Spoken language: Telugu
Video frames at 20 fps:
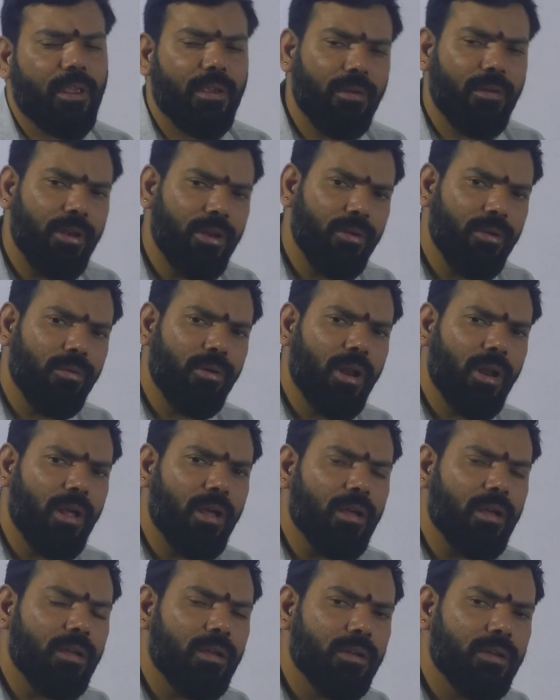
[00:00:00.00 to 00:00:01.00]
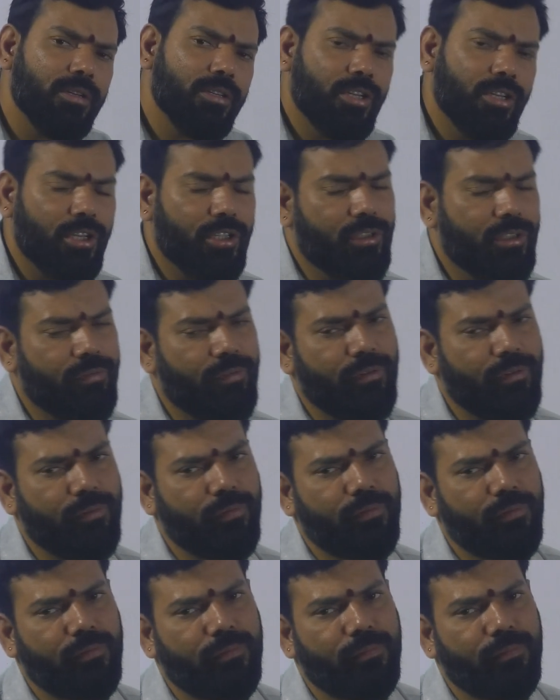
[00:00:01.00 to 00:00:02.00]
ఇవన్నీ కూడా కేతువు
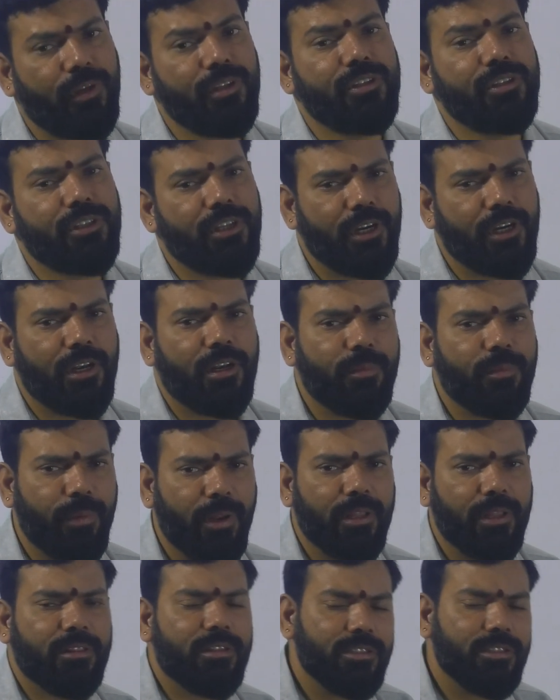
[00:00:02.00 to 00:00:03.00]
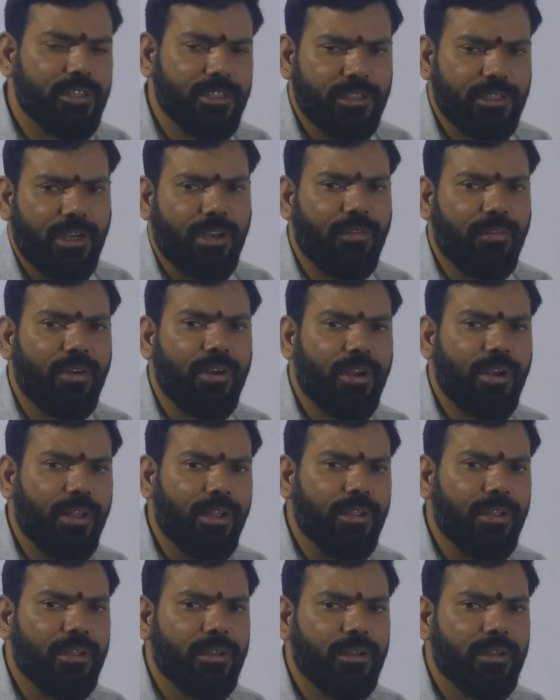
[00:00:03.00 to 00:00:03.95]
మంచి చేయడానికి ప్రయత్నం చేసేటువంటి